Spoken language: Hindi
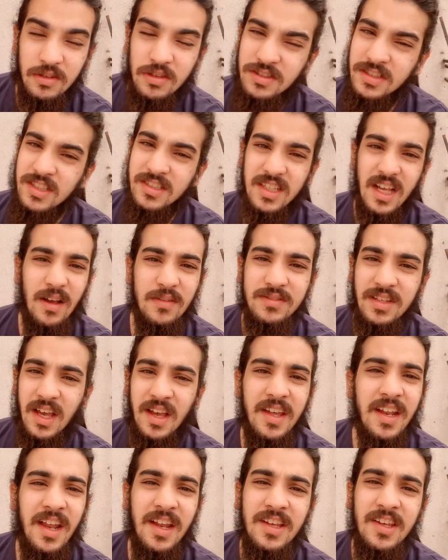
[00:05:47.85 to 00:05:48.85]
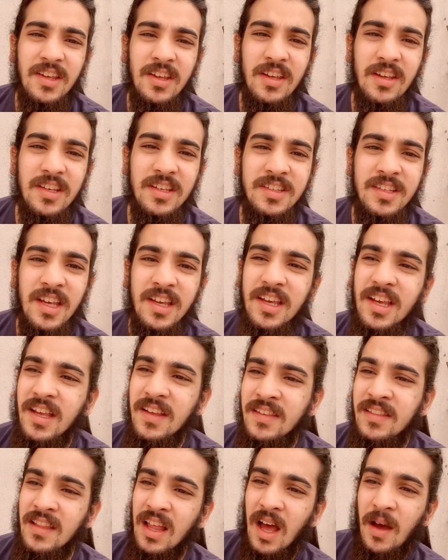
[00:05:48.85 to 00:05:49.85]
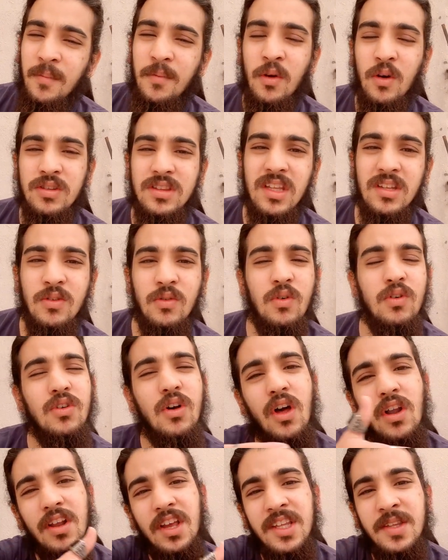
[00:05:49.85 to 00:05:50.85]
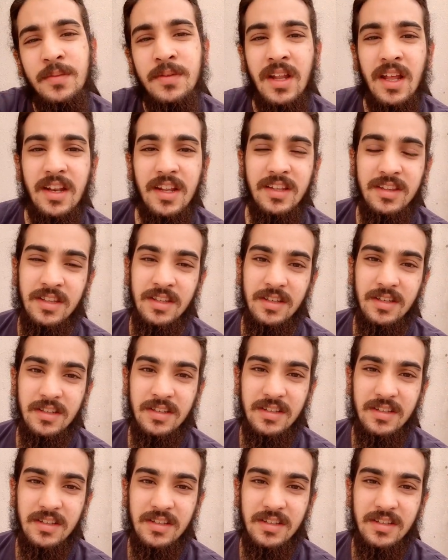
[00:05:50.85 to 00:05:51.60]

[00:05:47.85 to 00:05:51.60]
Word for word: तो उससे साफ जाहिर है कि ये केस ना भी होता तो कोई और केस बना लेते